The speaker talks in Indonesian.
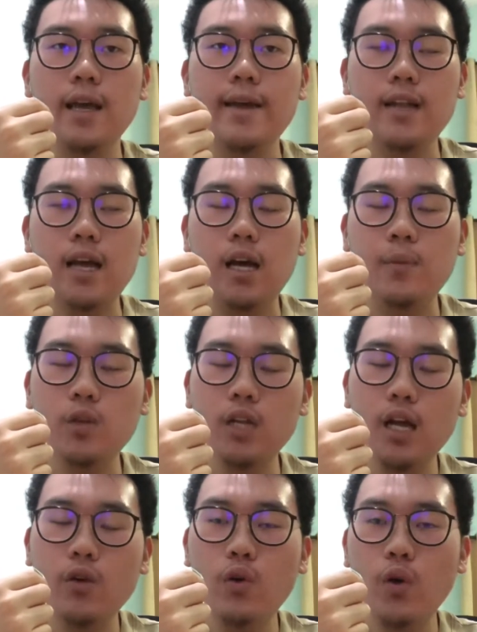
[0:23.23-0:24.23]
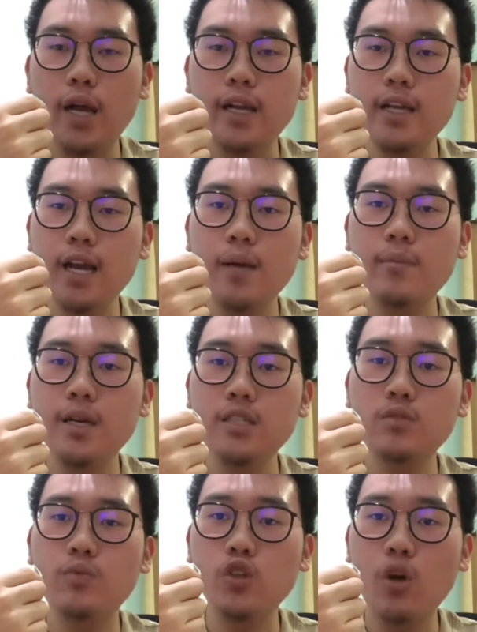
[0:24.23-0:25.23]
nah kebetulan aku hari ini akan bahas
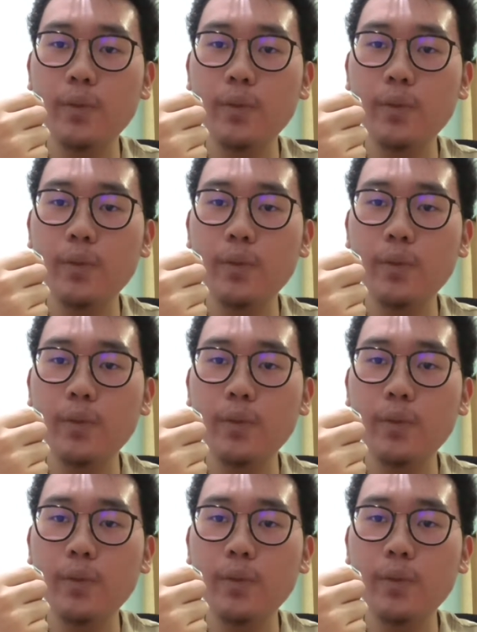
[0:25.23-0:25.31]
sebuah